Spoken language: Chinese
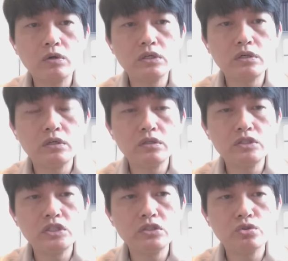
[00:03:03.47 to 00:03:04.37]
鸿格、
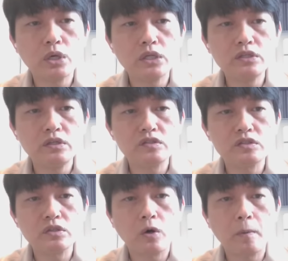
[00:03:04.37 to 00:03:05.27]
新创电
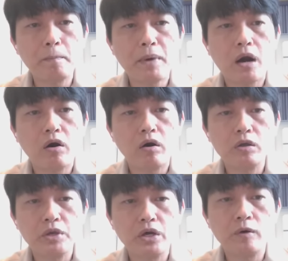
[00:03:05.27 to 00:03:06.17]
子、鸿宝哦，
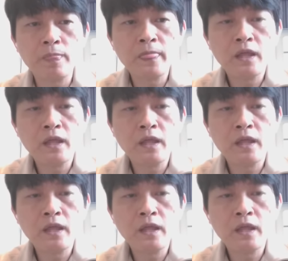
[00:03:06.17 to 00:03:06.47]
有没有？